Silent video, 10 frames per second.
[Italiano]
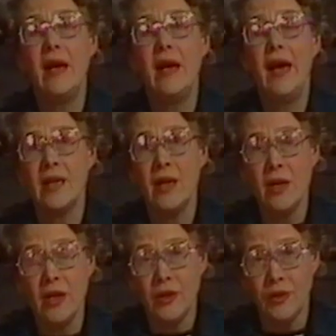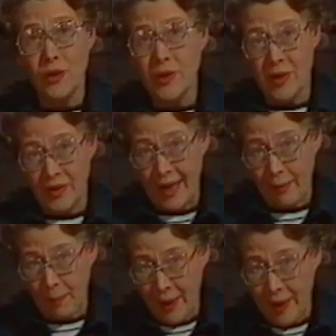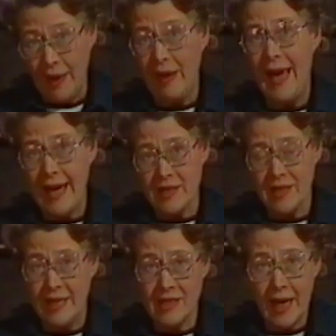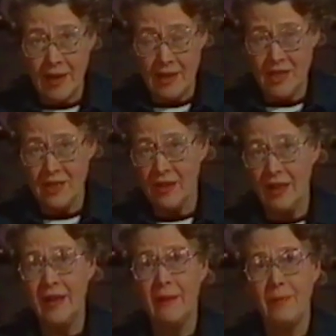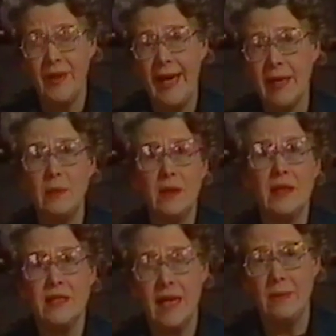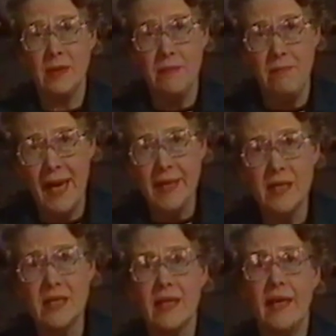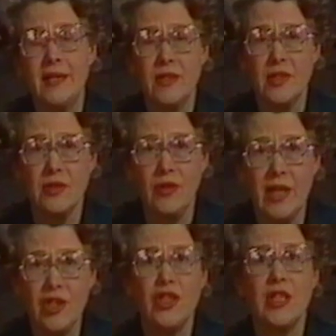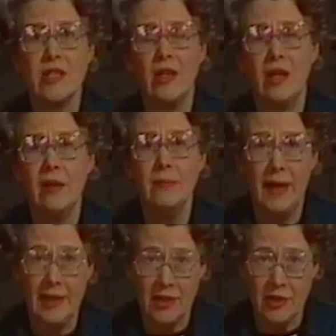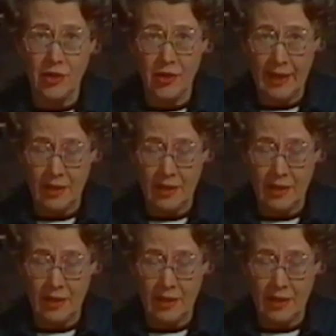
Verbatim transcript: Grazie a questi muscoli che lavorano in direzioni opposte, l'animale è in grado di piegarsi, di allungare e di contrarre la colonna.